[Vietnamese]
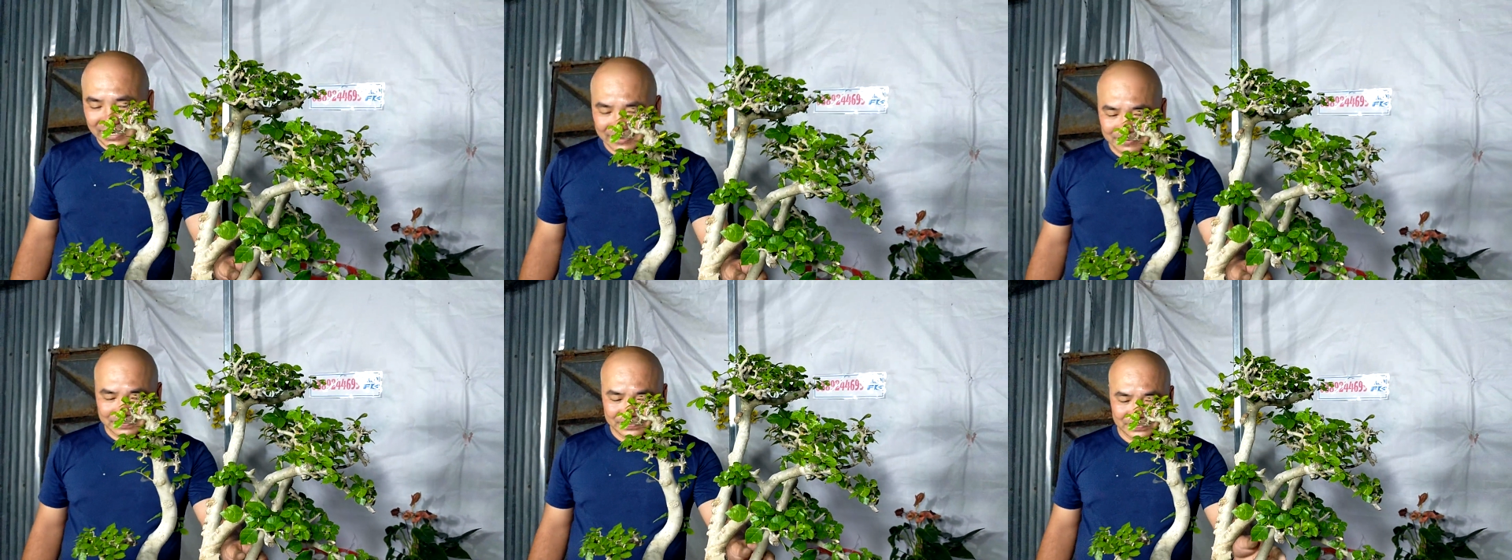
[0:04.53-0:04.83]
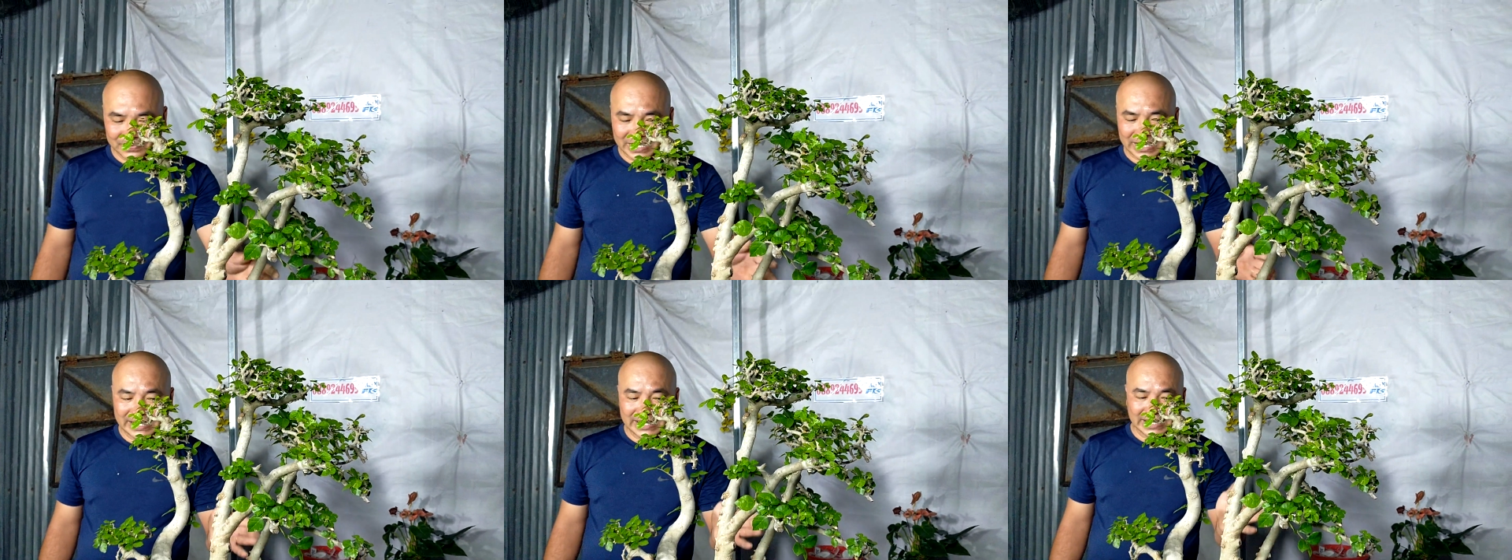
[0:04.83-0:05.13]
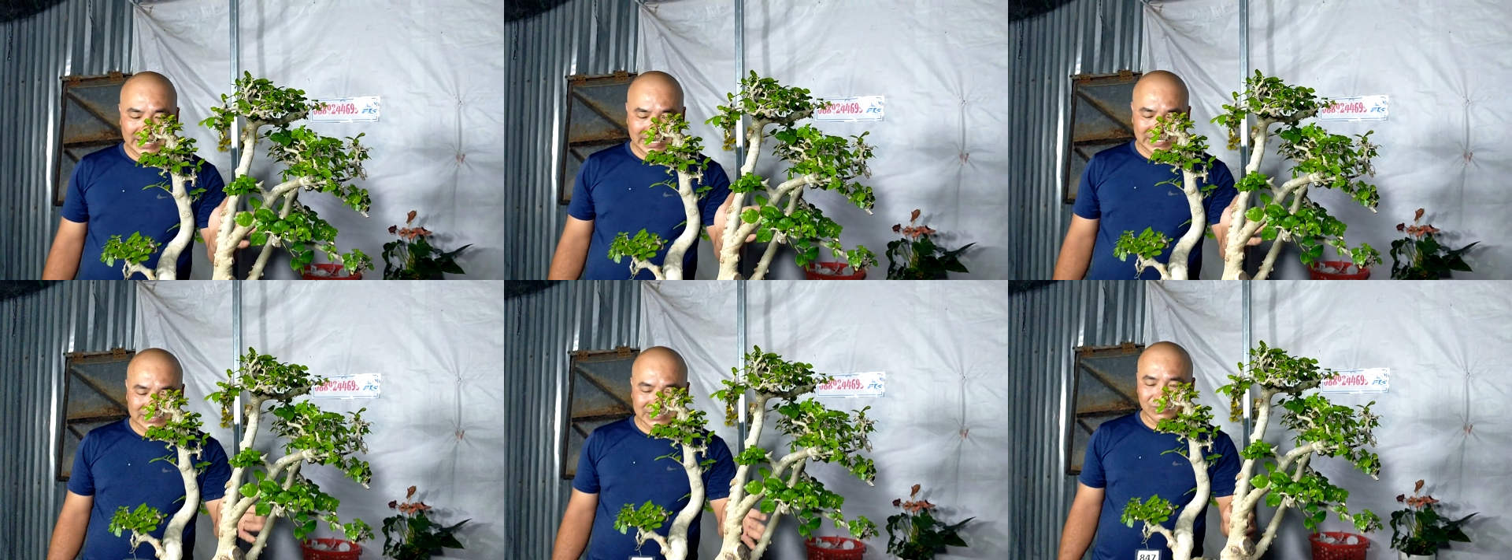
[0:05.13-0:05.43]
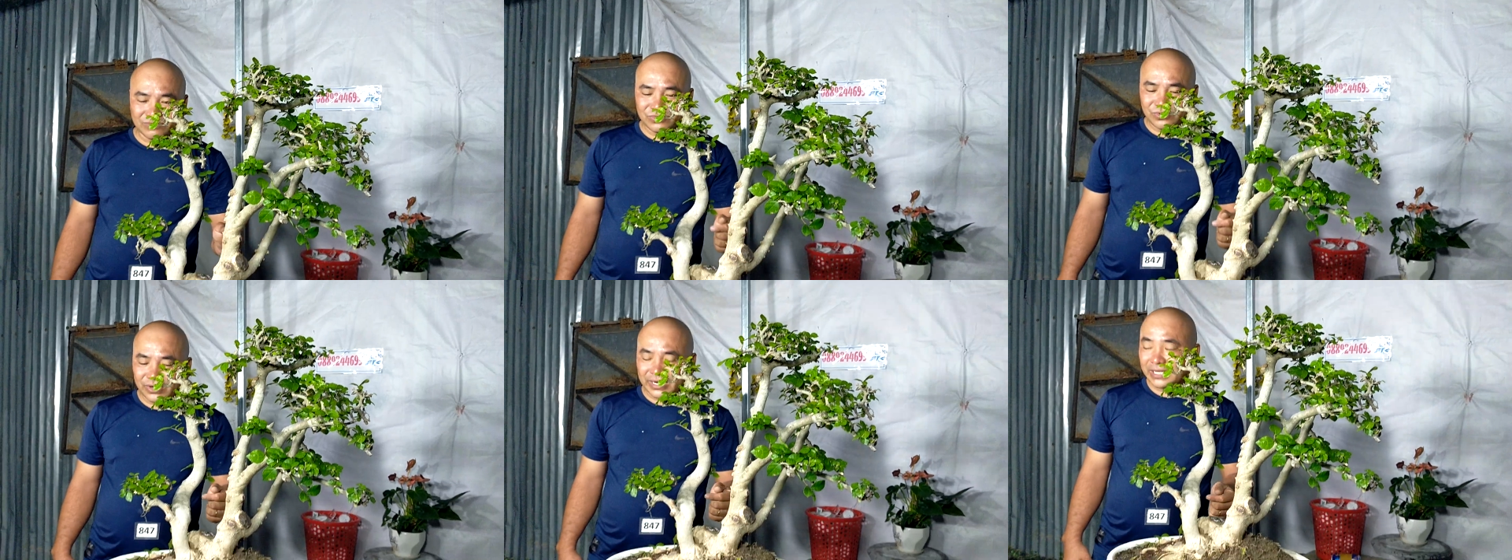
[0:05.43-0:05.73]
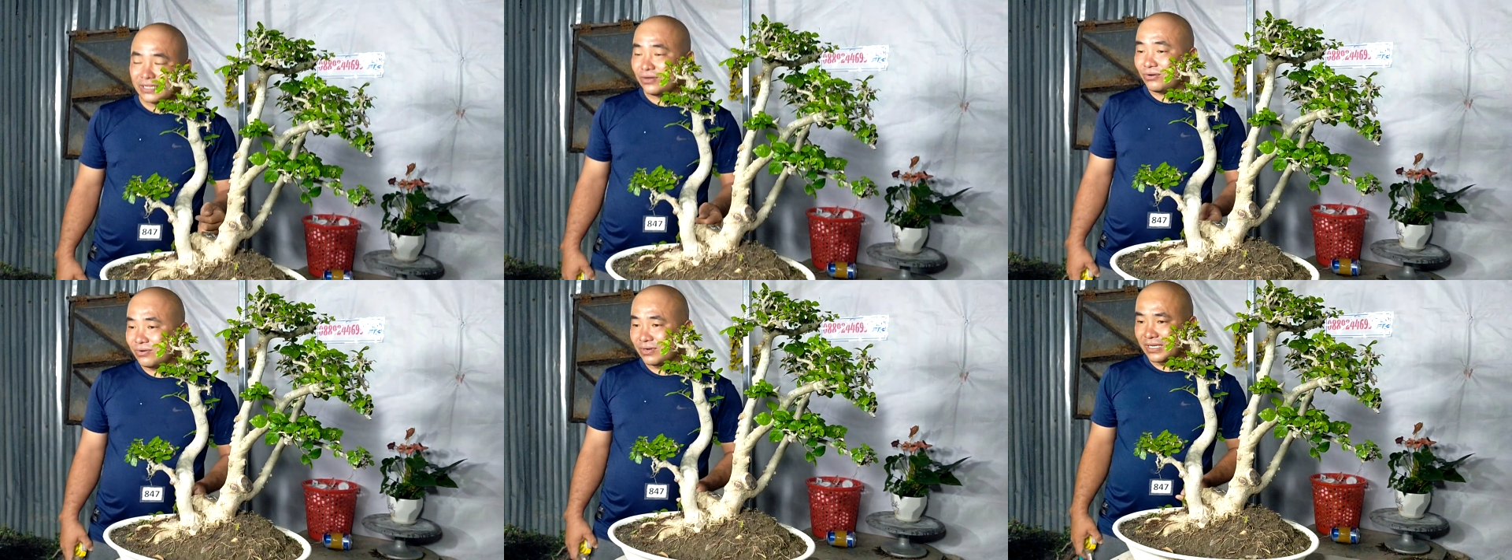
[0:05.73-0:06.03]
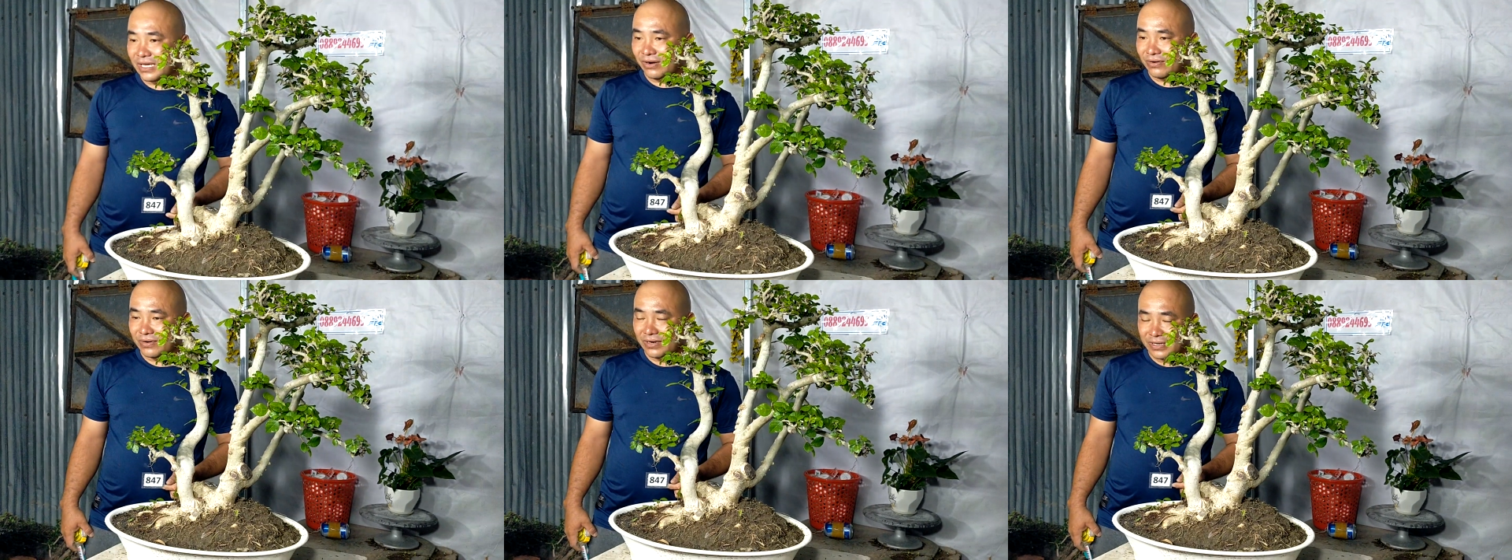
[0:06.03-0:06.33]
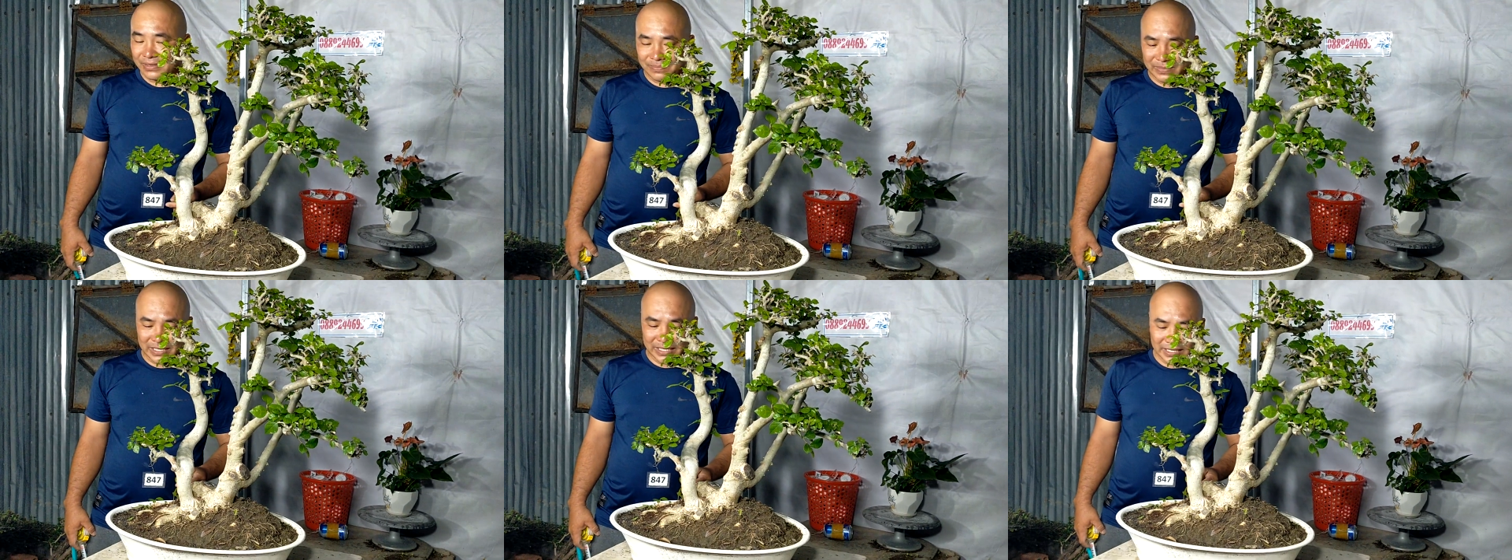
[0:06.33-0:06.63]
nhà cây này đã sống khỏe thùng chậu
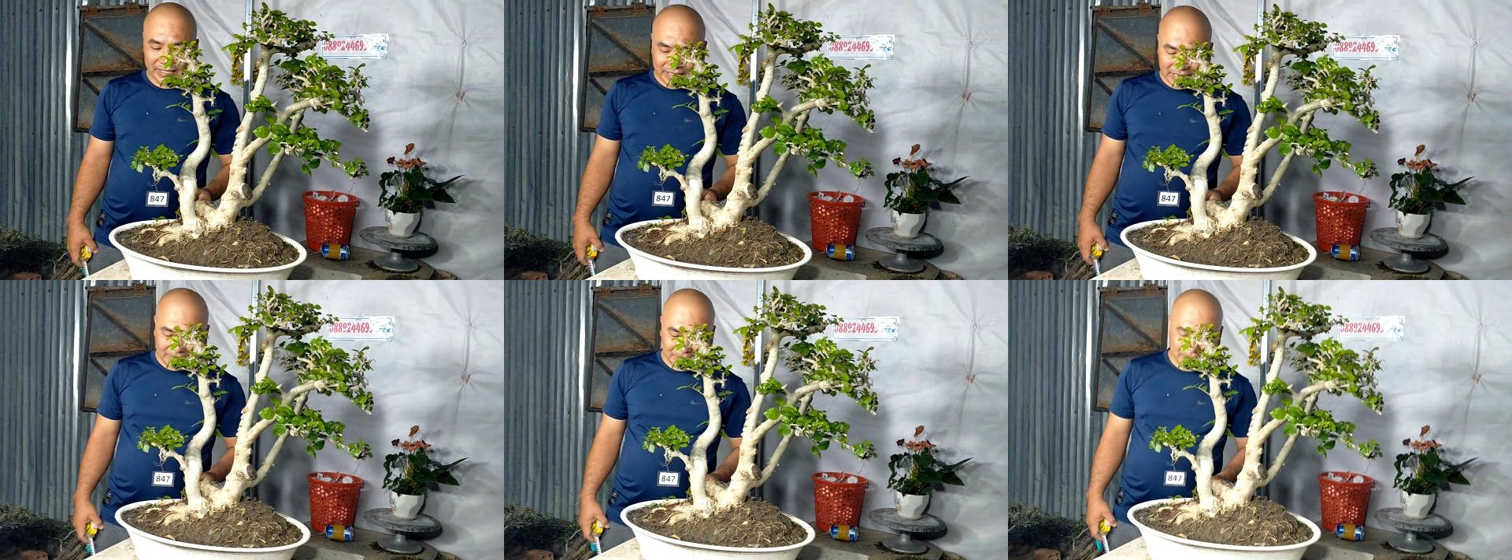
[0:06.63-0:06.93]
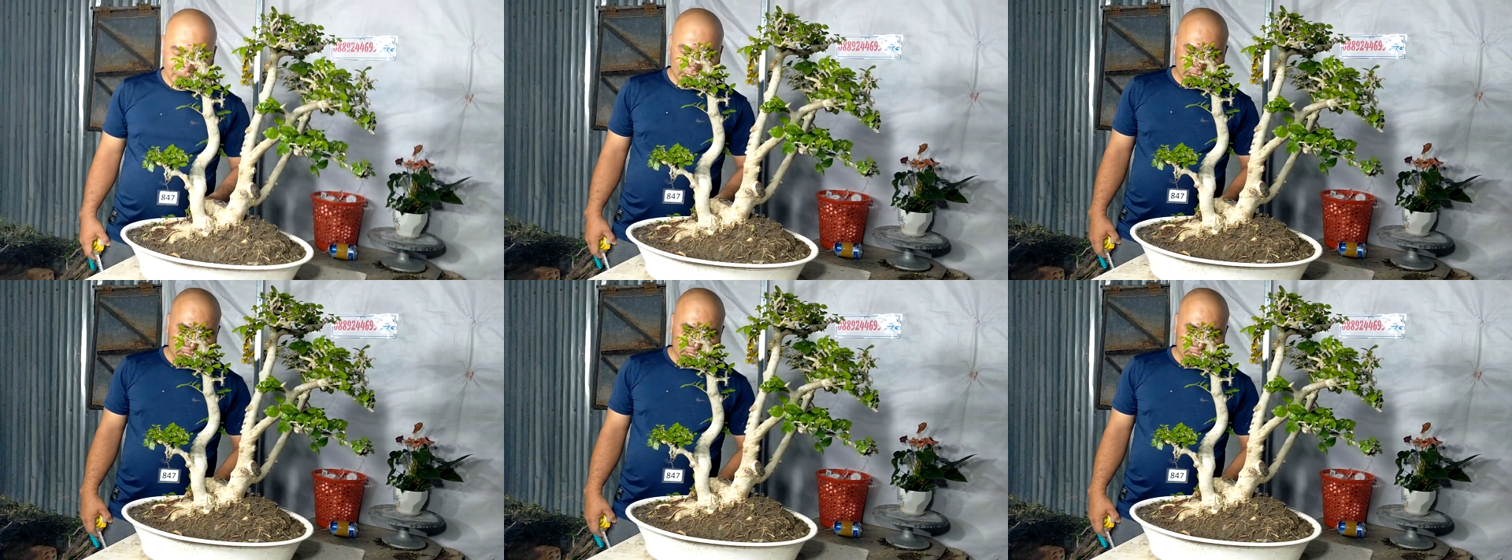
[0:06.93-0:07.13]
rồi mình yên tâm